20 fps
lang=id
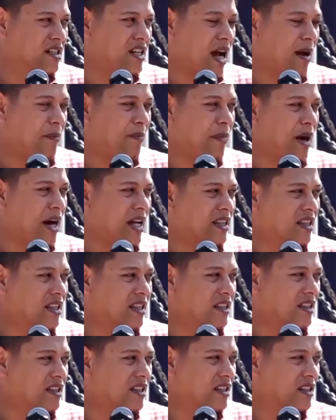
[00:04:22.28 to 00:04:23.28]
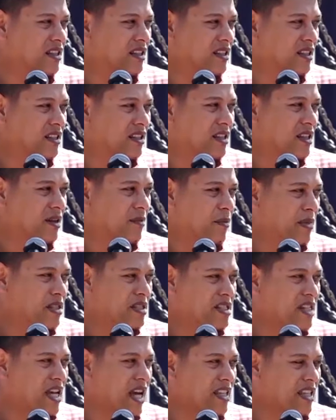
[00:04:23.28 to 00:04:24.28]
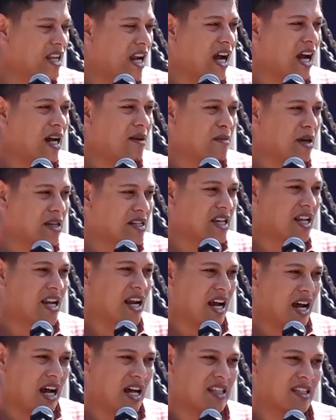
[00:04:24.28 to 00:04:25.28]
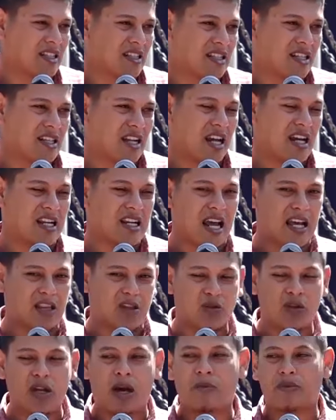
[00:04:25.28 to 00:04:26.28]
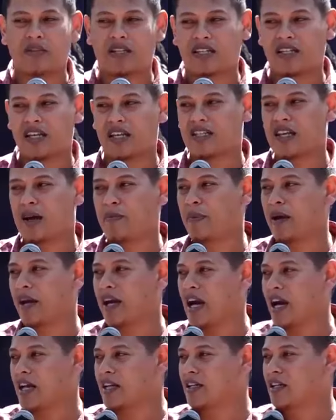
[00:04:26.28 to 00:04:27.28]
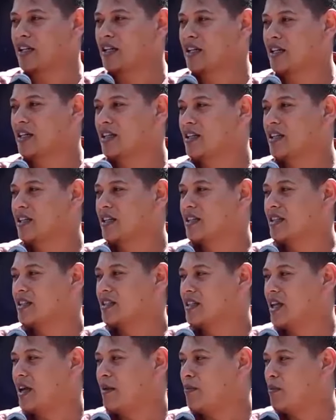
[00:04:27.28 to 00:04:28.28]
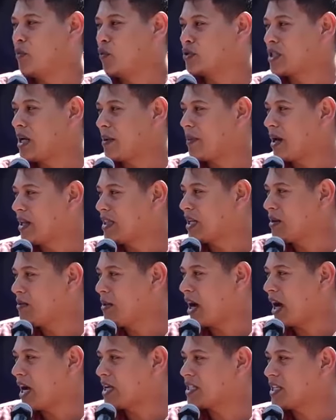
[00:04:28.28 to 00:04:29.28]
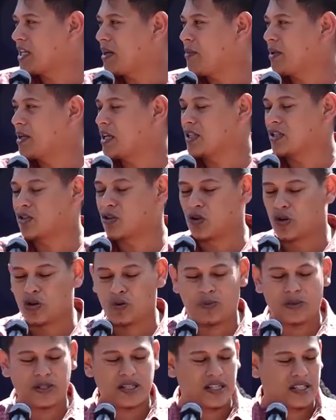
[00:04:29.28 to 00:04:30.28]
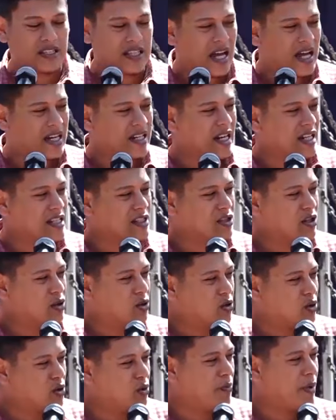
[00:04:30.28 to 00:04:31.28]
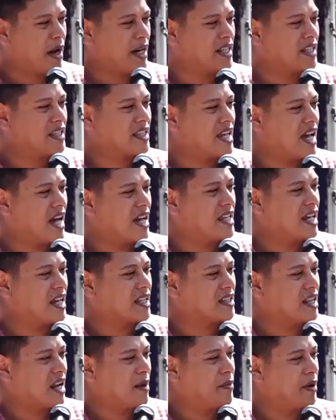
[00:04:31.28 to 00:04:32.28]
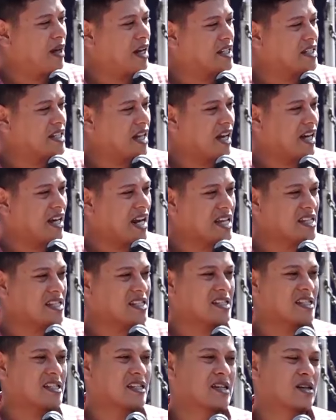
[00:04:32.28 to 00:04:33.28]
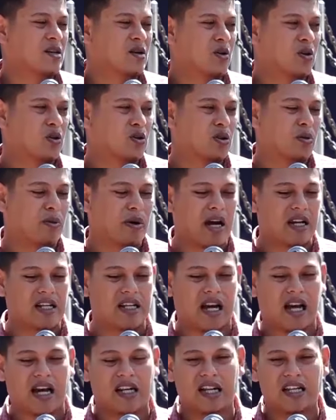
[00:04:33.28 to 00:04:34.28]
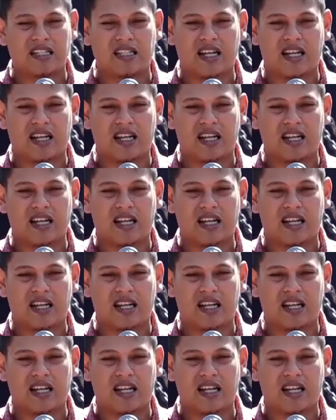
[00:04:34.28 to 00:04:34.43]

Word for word: dapat mensejahterakan masyarakat. Kira-kira itu yang bisa saya sampaikan. Saya mengucapkan terima kasih kepada seluruh peserta dan seluruh panitia yang telah bekerja keras untuk mengadakan